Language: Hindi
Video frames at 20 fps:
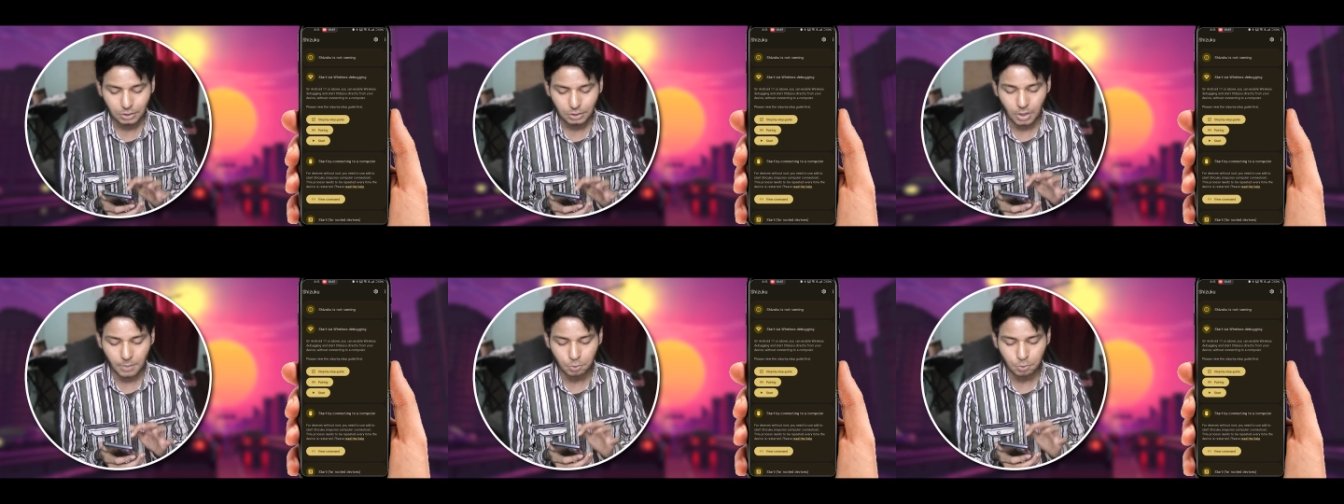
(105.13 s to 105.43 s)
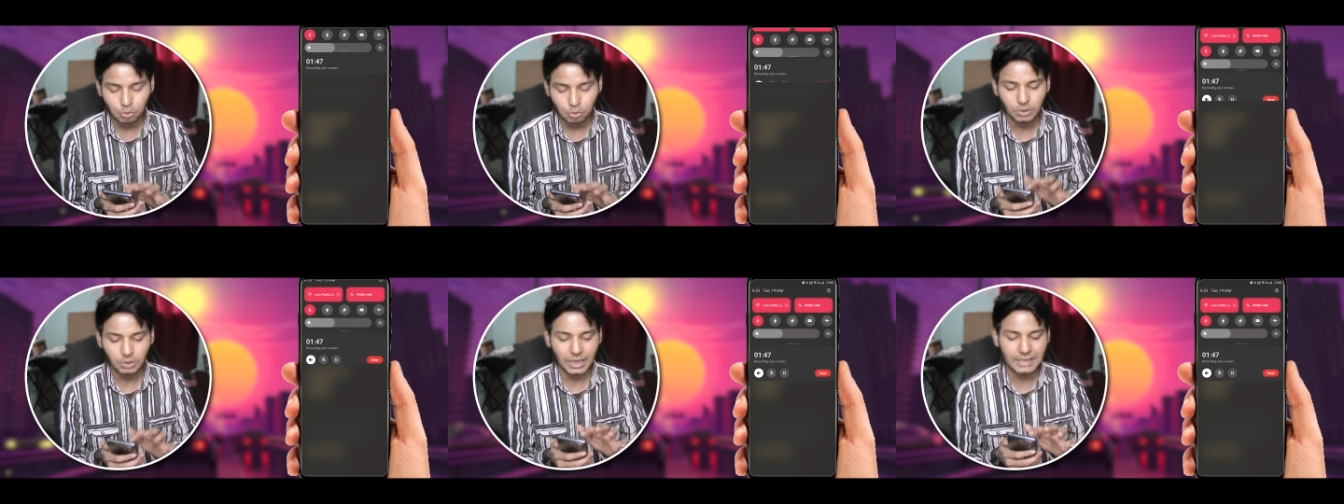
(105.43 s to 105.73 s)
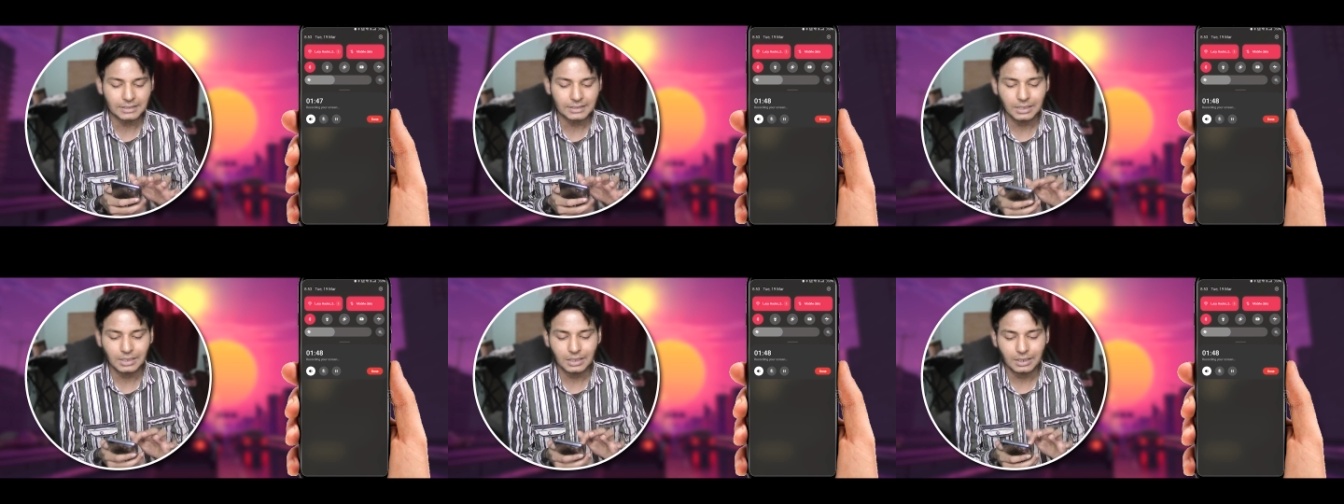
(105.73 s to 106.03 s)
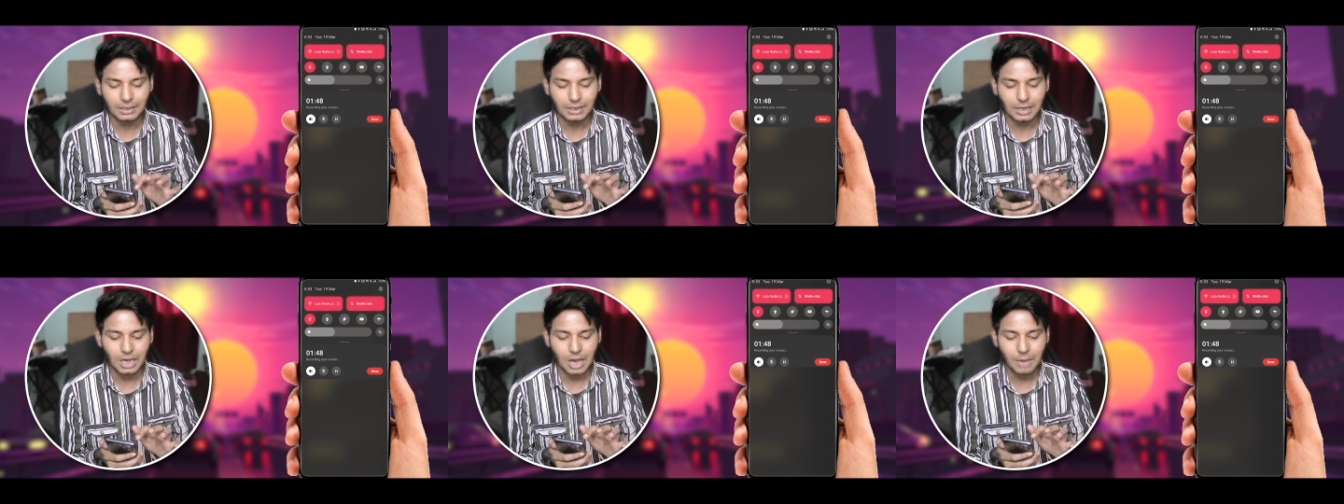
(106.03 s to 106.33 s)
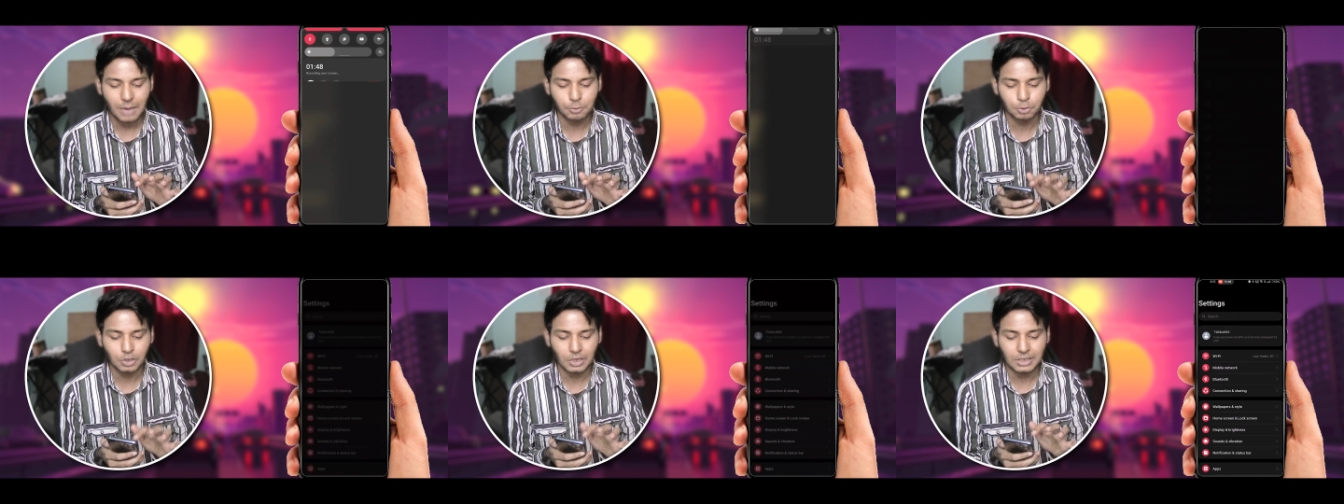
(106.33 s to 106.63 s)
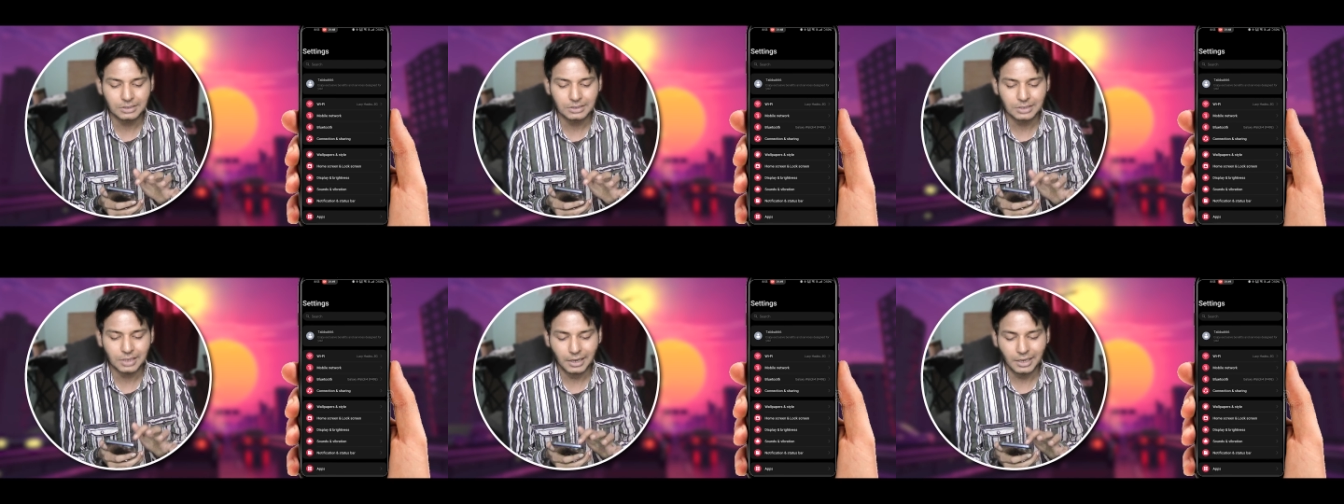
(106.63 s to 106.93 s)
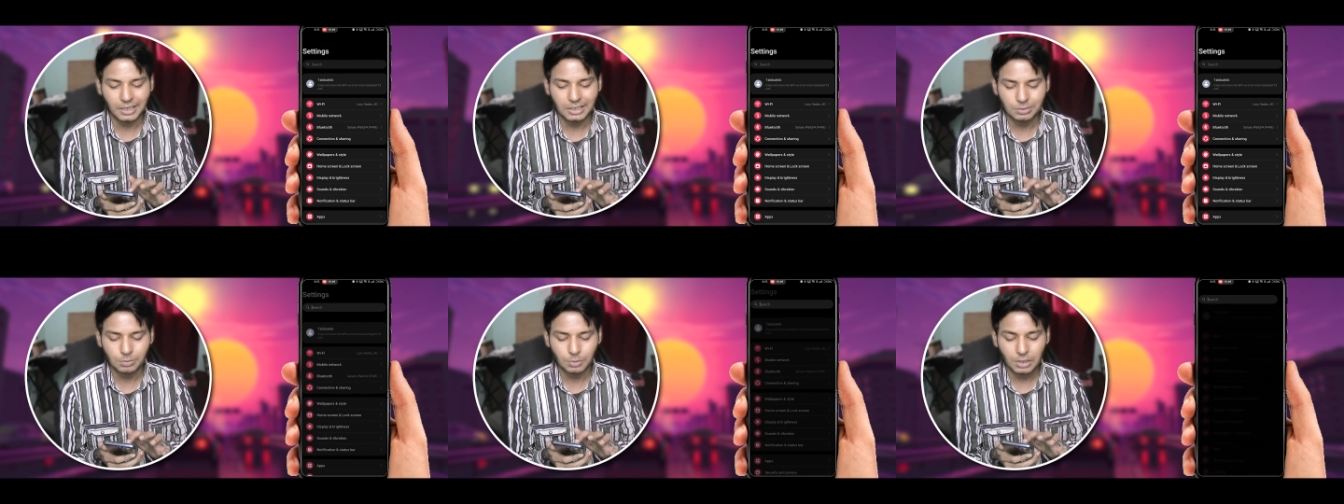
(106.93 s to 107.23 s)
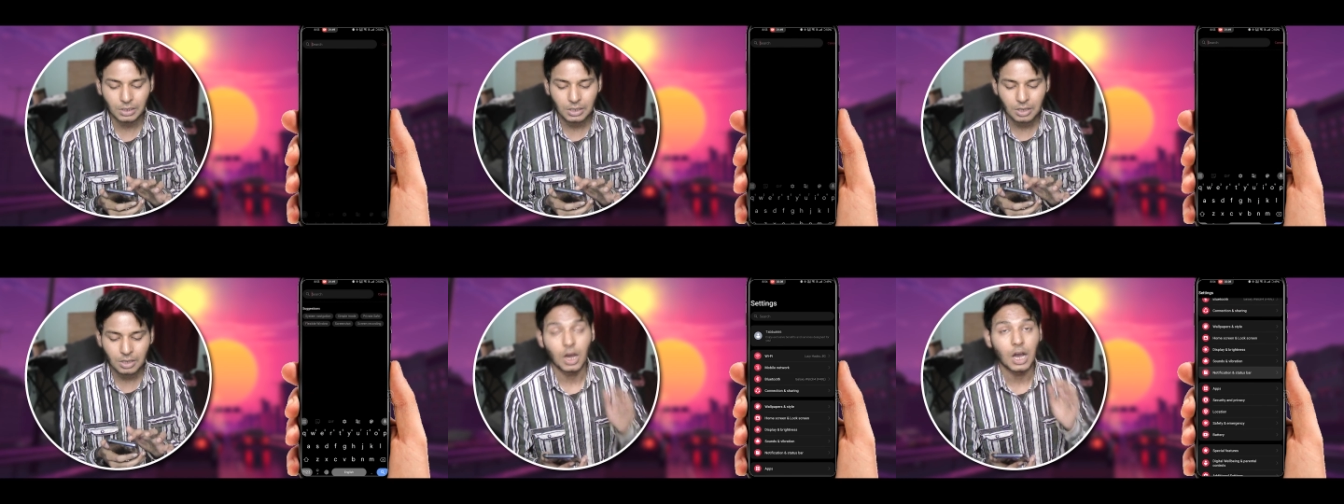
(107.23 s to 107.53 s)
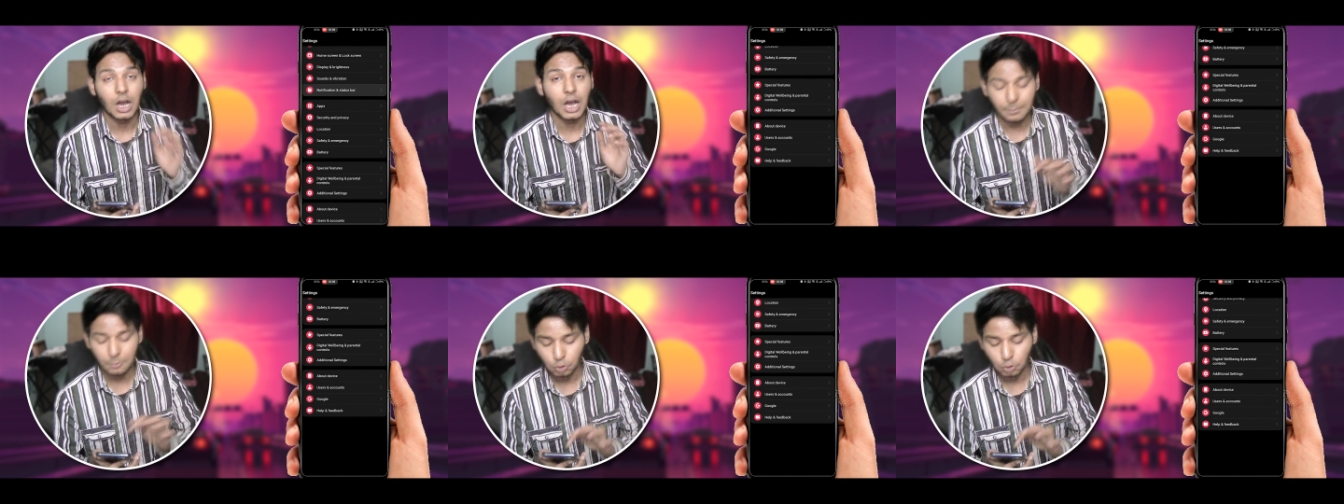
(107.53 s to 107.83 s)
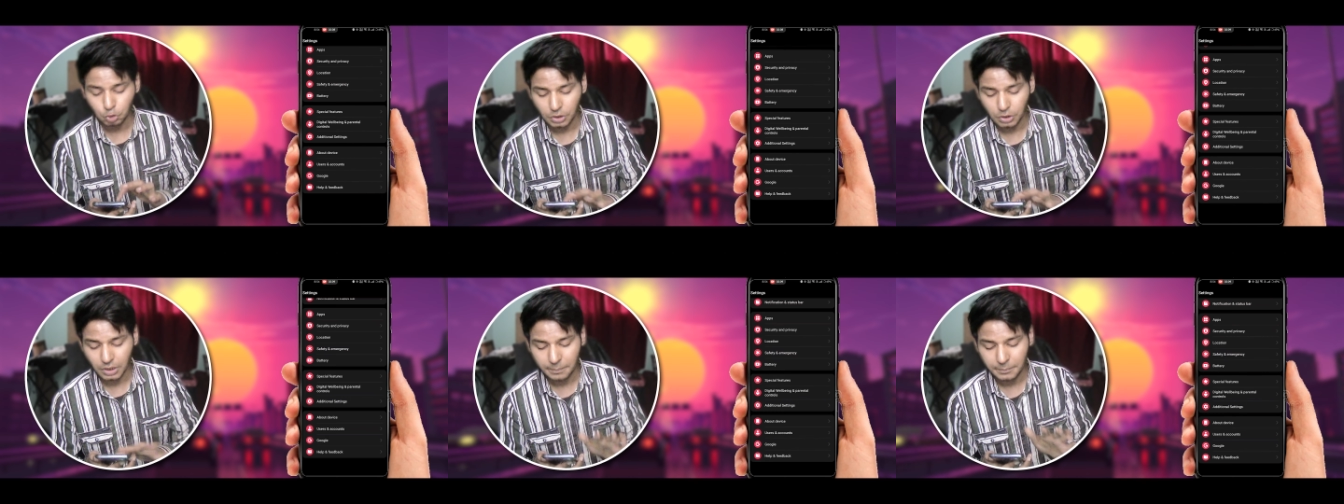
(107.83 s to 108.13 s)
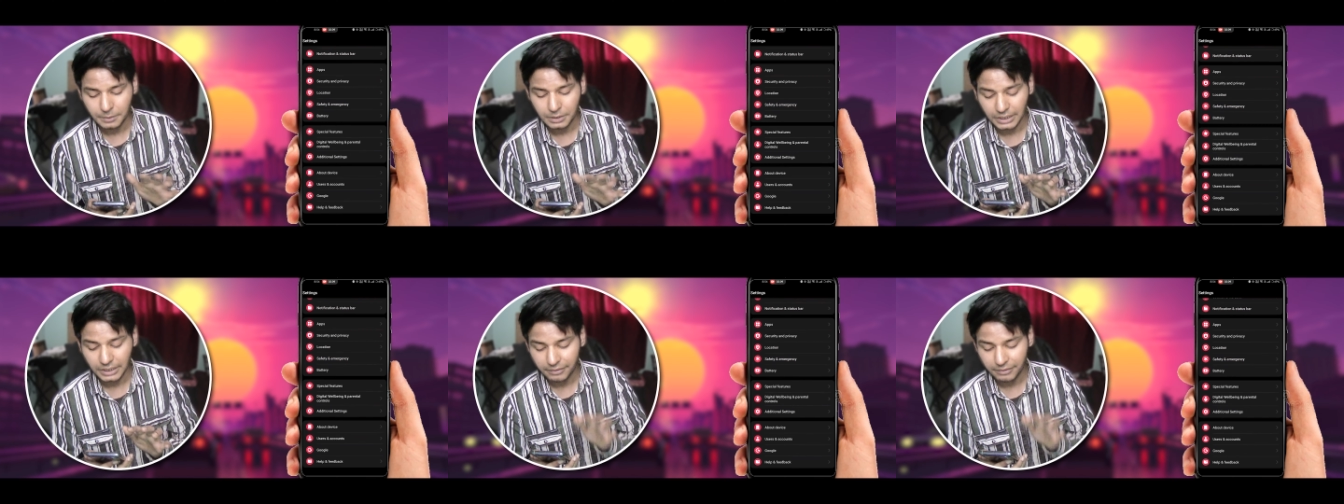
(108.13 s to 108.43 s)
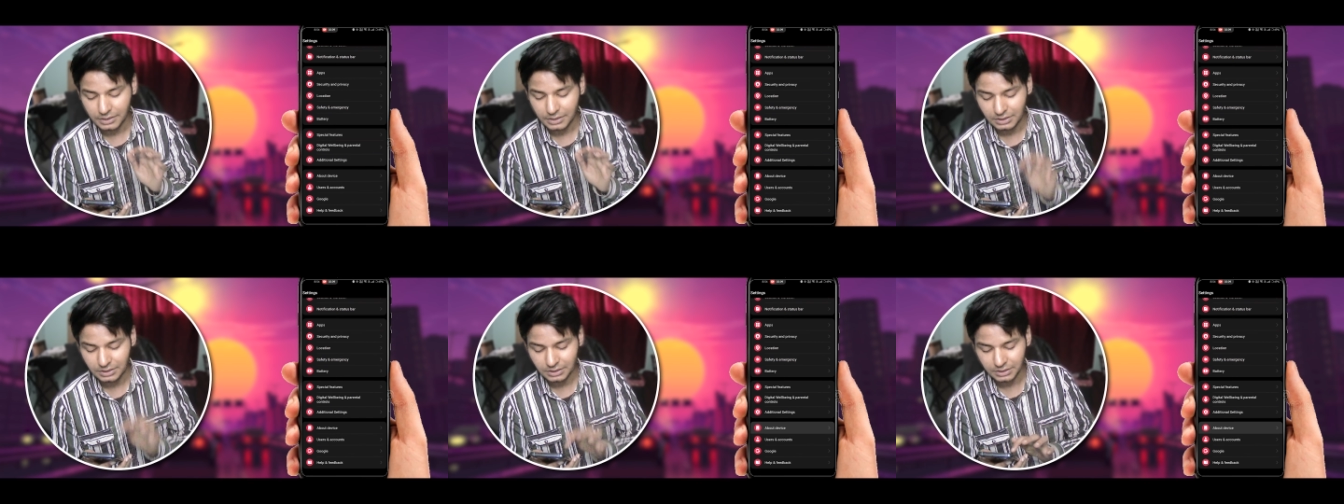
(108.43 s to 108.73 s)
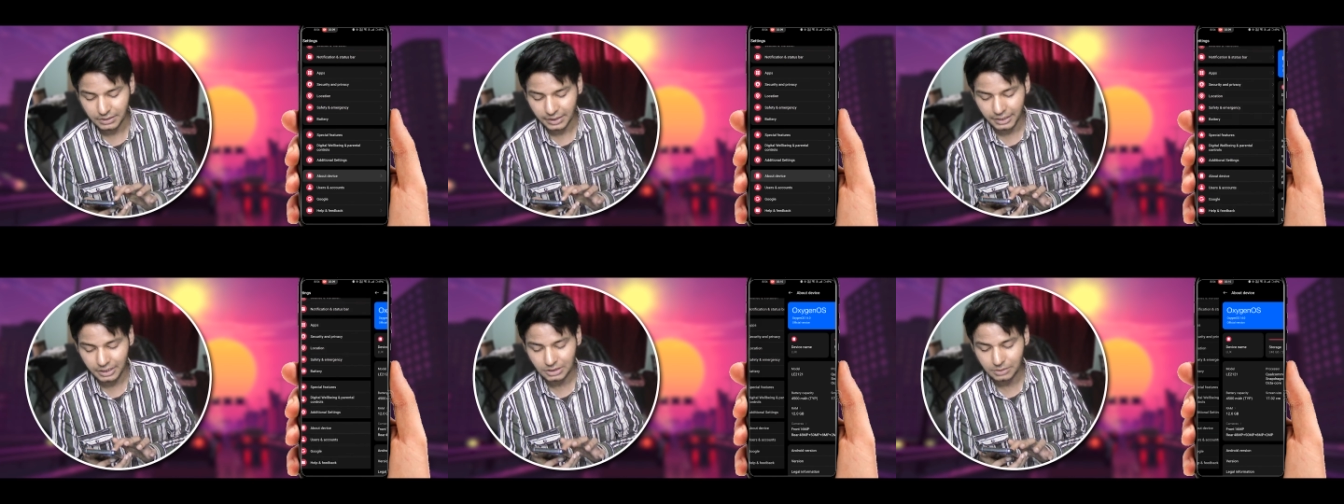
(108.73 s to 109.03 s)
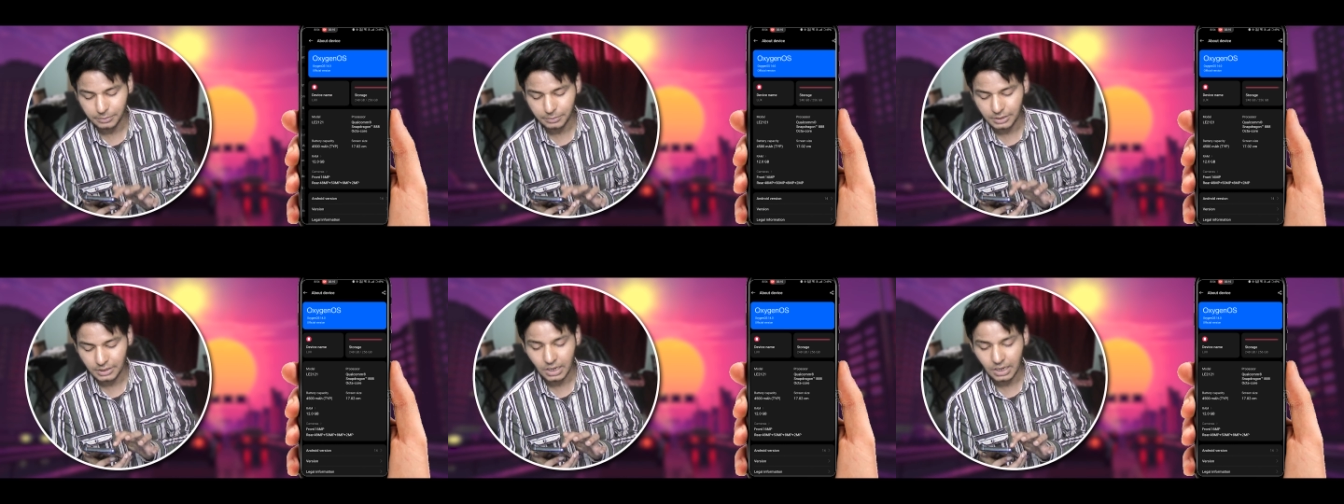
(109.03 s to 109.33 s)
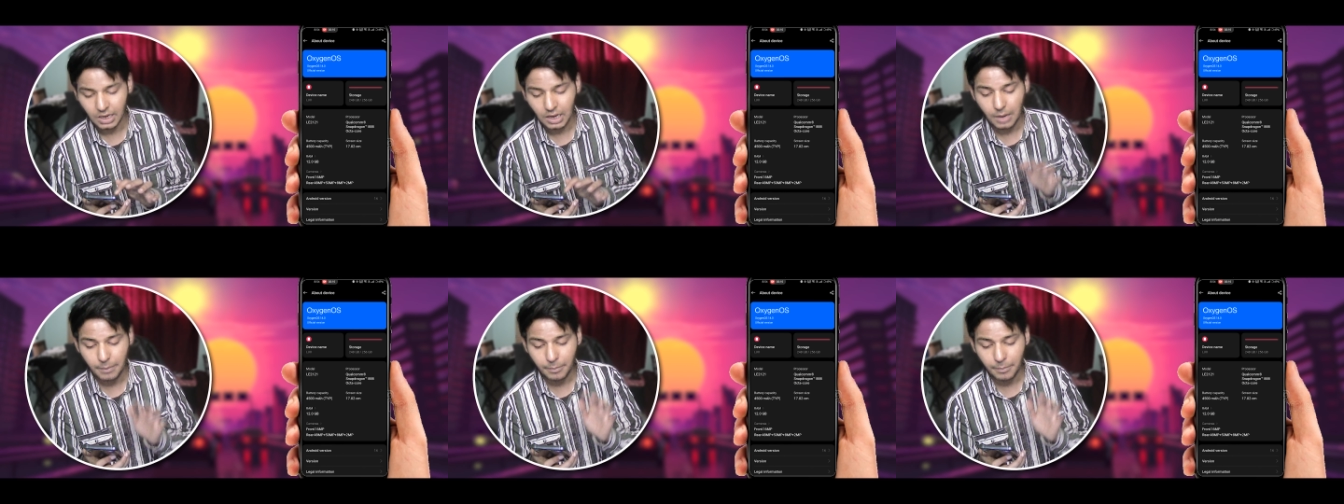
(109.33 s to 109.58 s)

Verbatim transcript: तो आपको इसको कैंसिल करना है आपको जाना सेटिंग्स में तो आप लोग जो है ना अपने डिवाइस की सेटिंग्स में जाना